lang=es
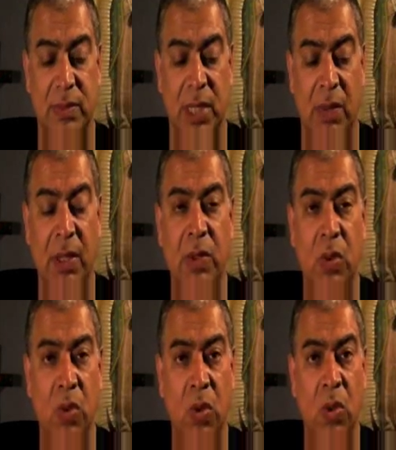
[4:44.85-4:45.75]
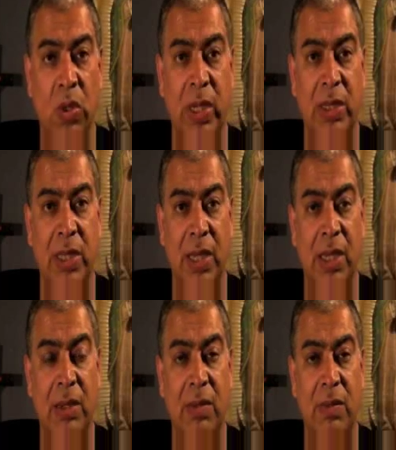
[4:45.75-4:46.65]
El mendrugo que
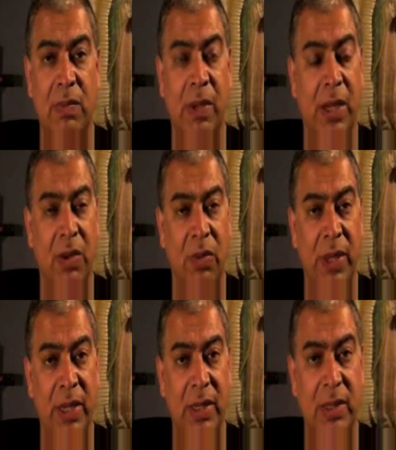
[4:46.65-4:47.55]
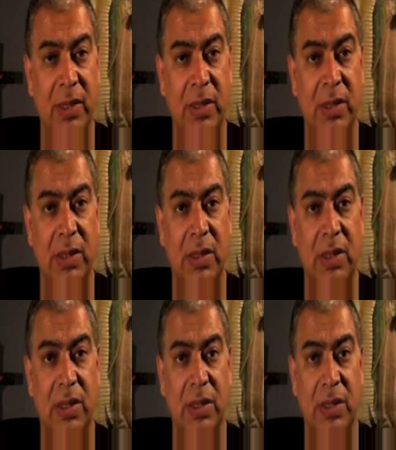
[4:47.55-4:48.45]
tienen para comer,
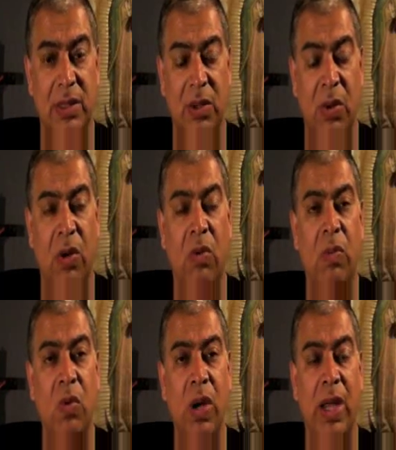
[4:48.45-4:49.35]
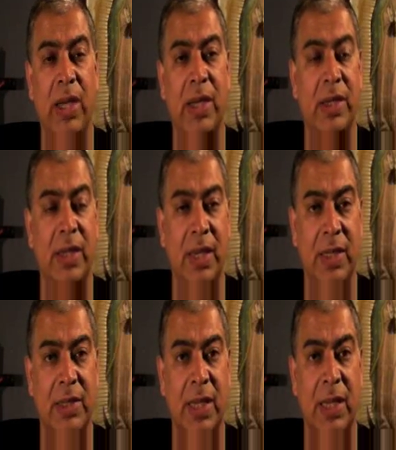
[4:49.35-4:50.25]
lo acumulan en
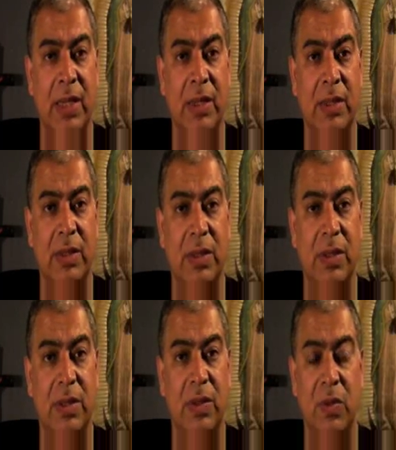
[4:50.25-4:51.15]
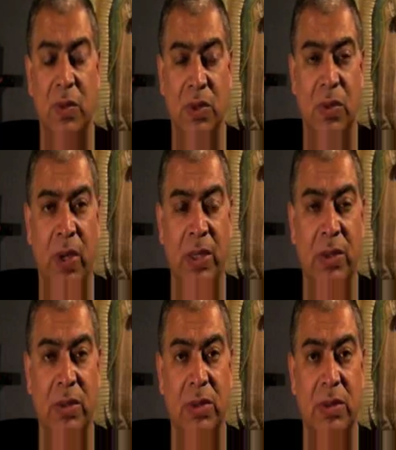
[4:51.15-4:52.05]
riqueza unos
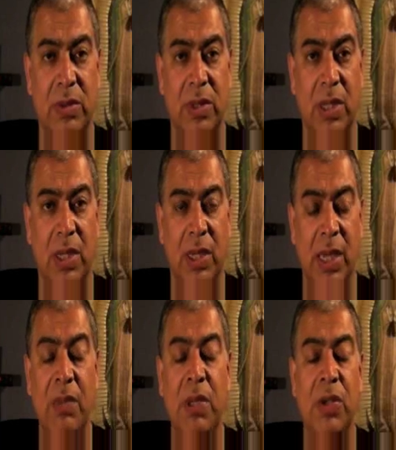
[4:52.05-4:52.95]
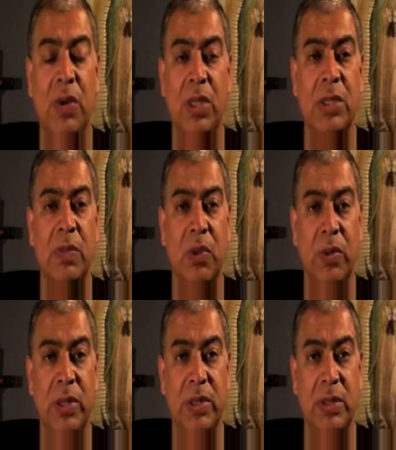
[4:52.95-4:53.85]
cuantos y hay millones de
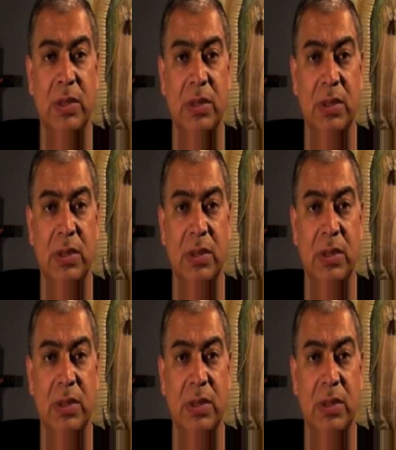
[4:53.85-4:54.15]
pobres.